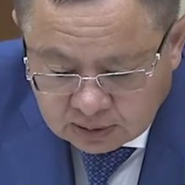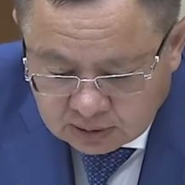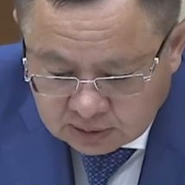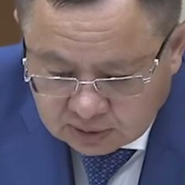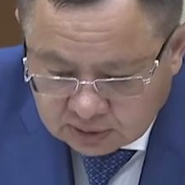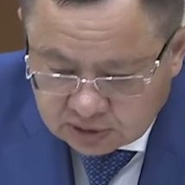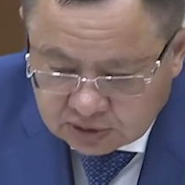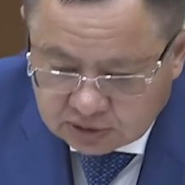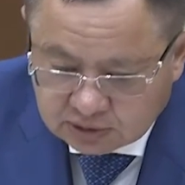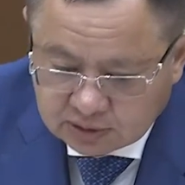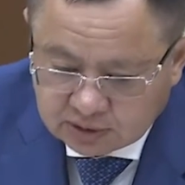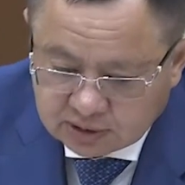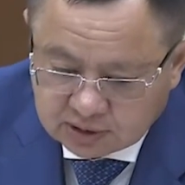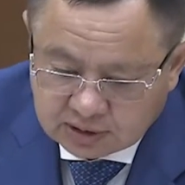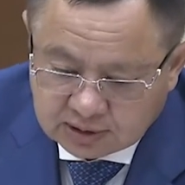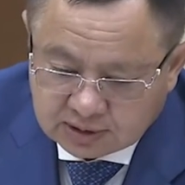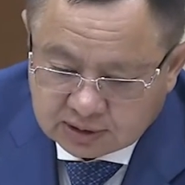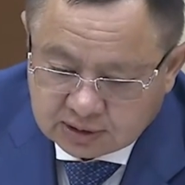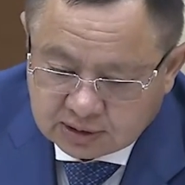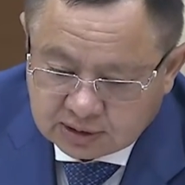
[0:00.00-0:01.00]
Начала
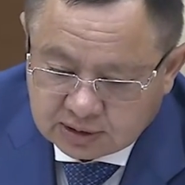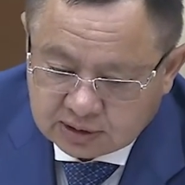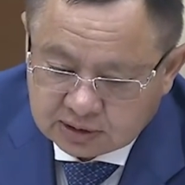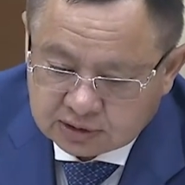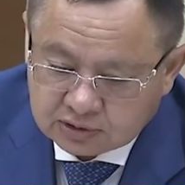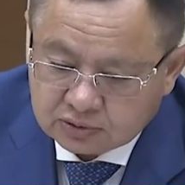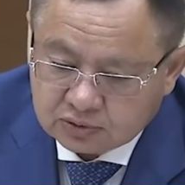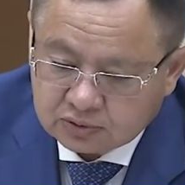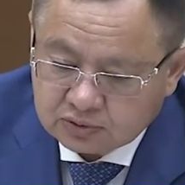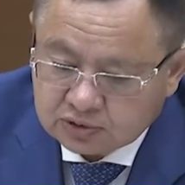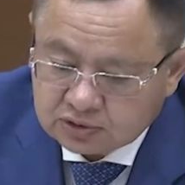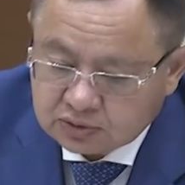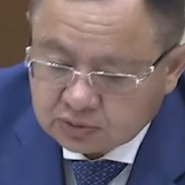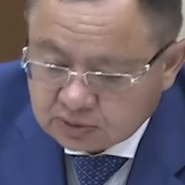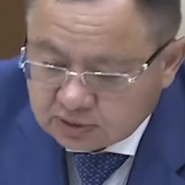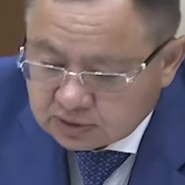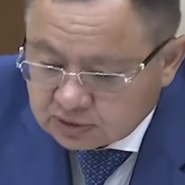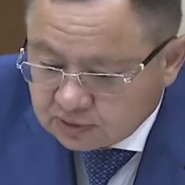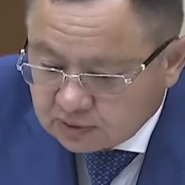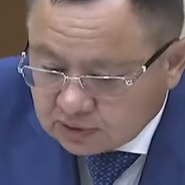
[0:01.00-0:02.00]
ре реализовываться у
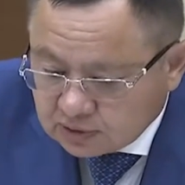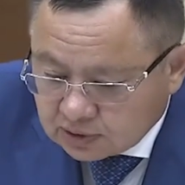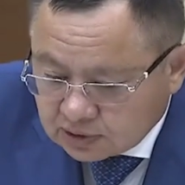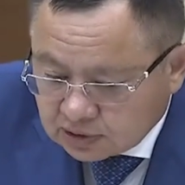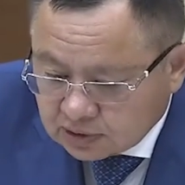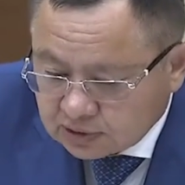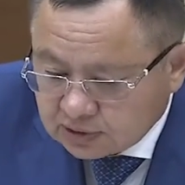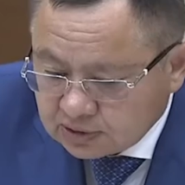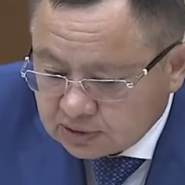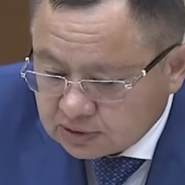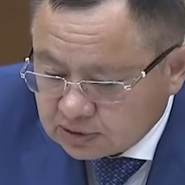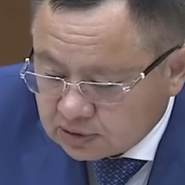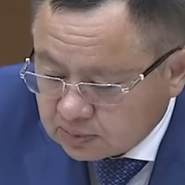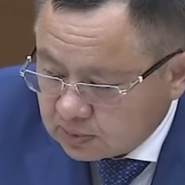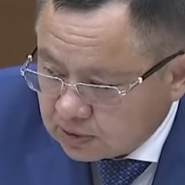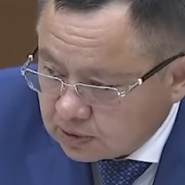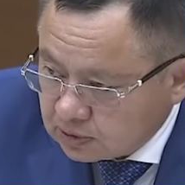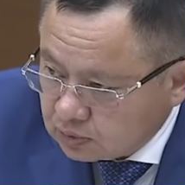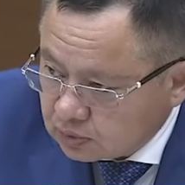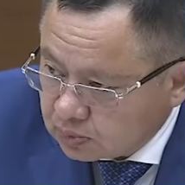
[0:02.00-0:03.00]
нас в 2011
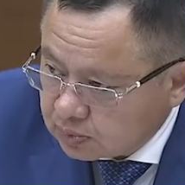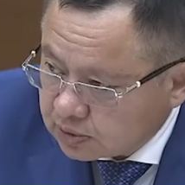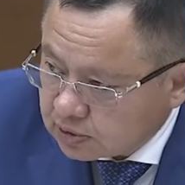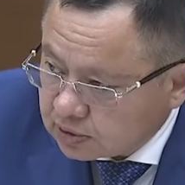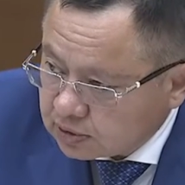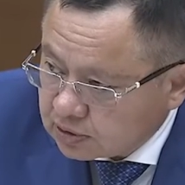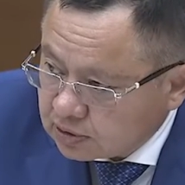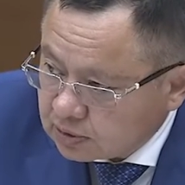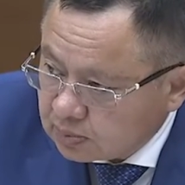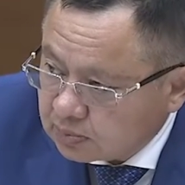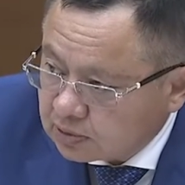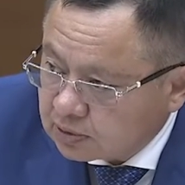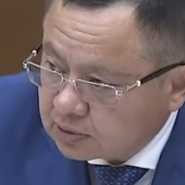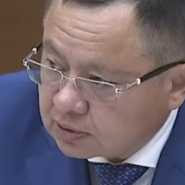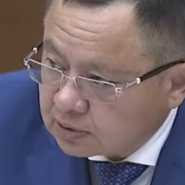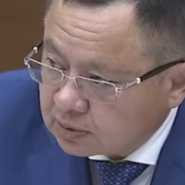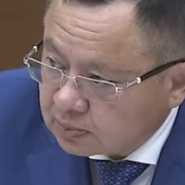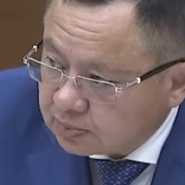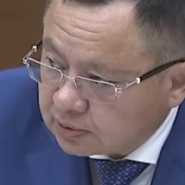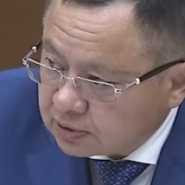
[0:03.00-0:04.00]
году программа
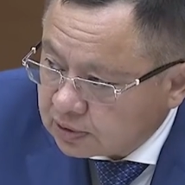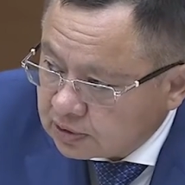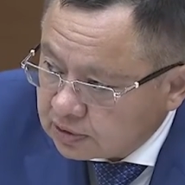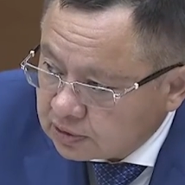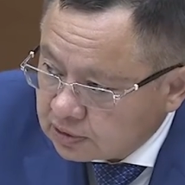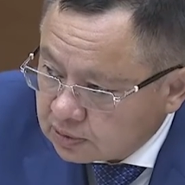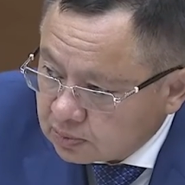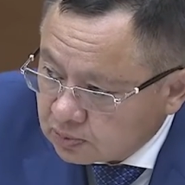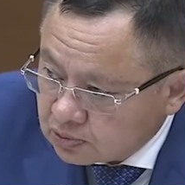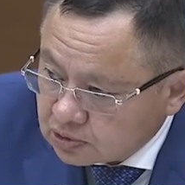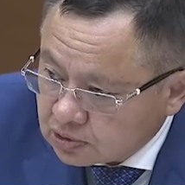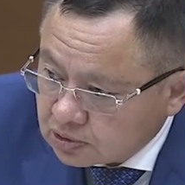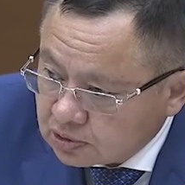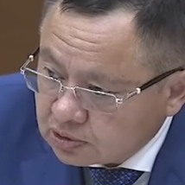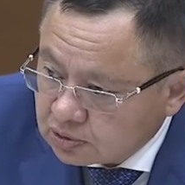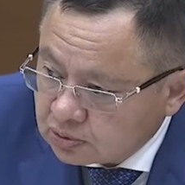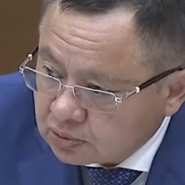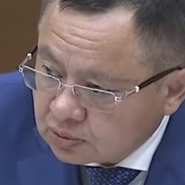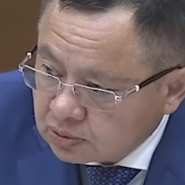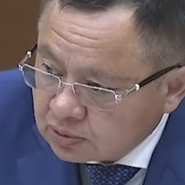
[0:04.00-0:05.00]
по арендному
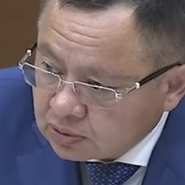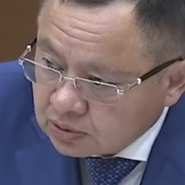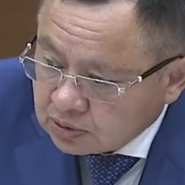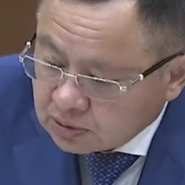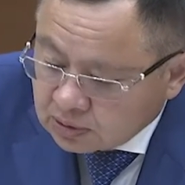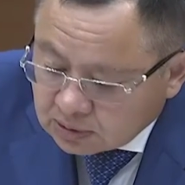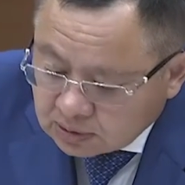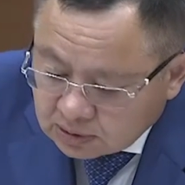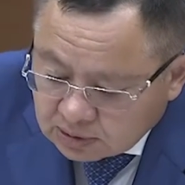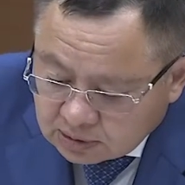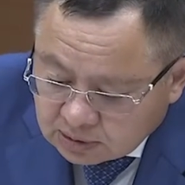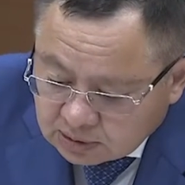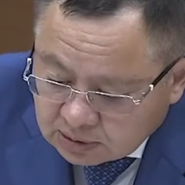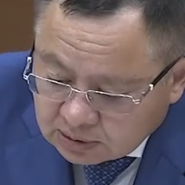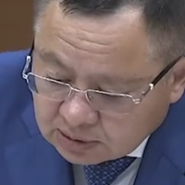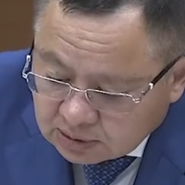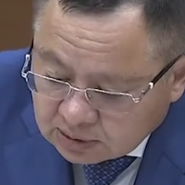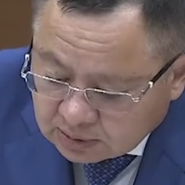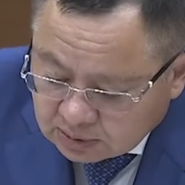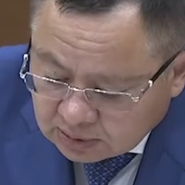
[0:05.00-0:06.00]
жилью.
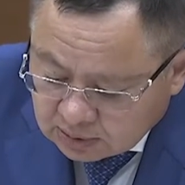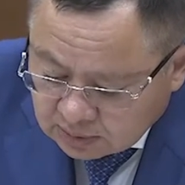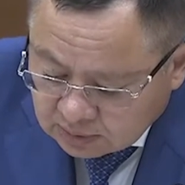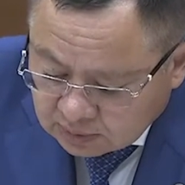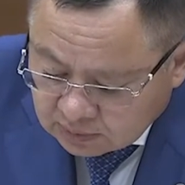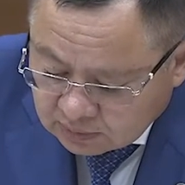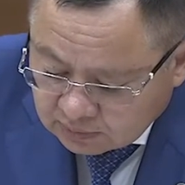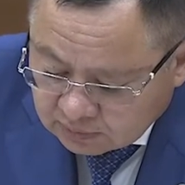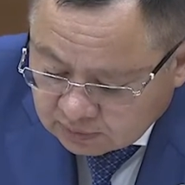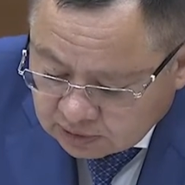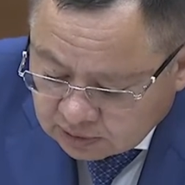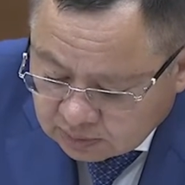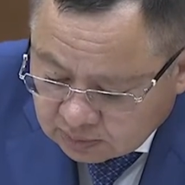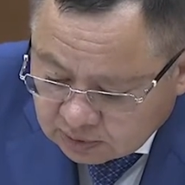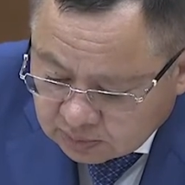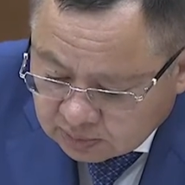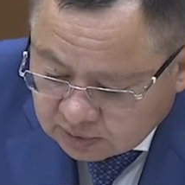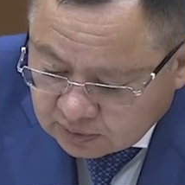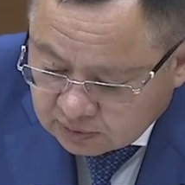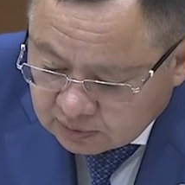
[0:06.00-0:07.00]
И в этом
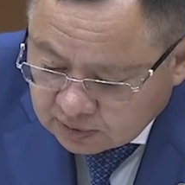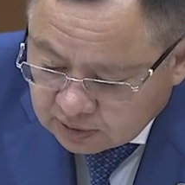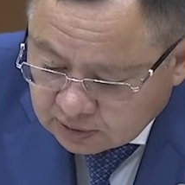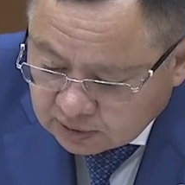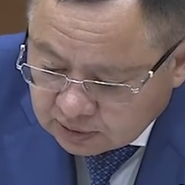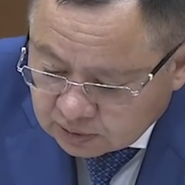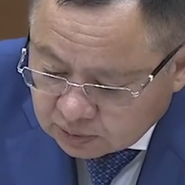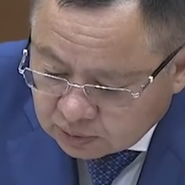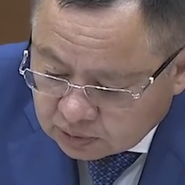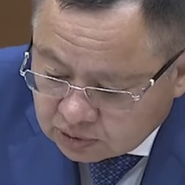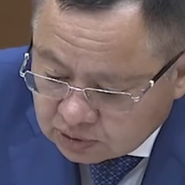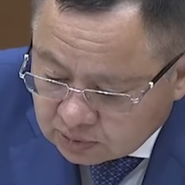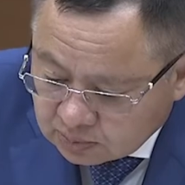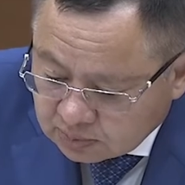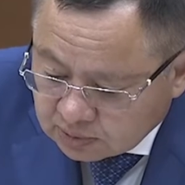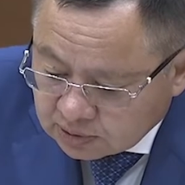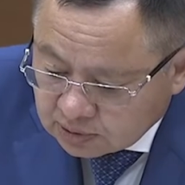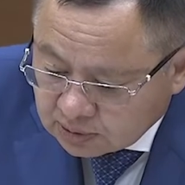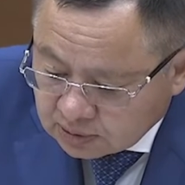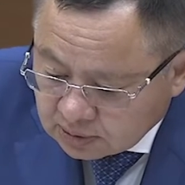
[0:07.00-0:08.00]
направлении тоже
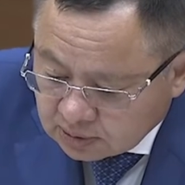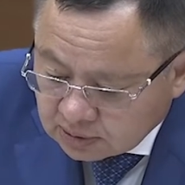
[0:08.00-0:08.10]
мы